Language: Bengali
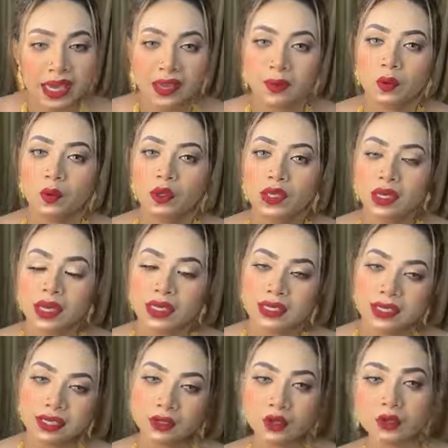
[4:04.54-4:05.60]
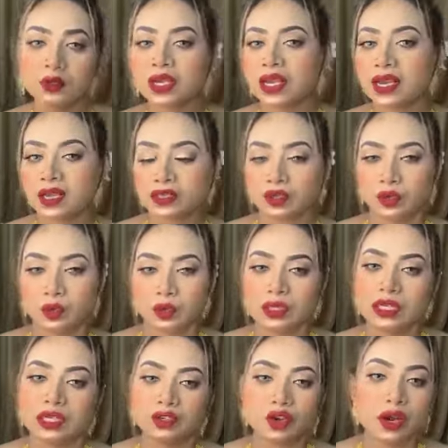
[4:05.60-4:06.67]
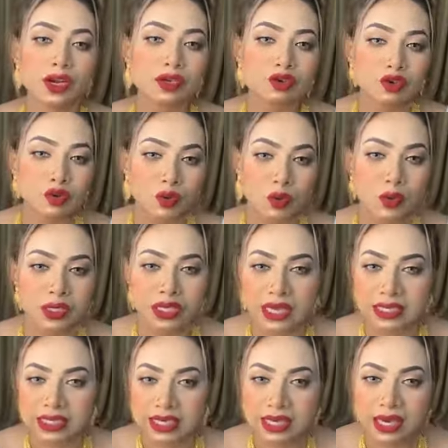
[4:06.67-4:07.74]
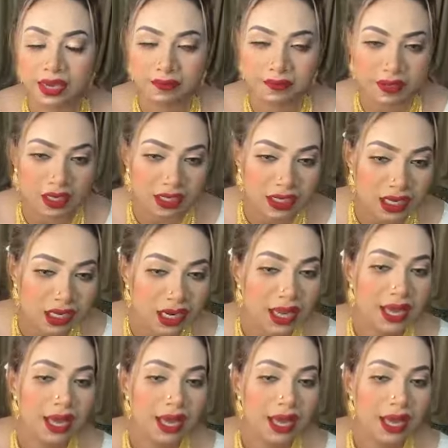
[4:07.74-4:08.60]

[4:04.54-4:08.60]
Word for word: হ্যাঁ ওই কনসাল্ট অনুযায়ী কাজ করছি চলেন শুরু করছি আজকের লাইভ সেশন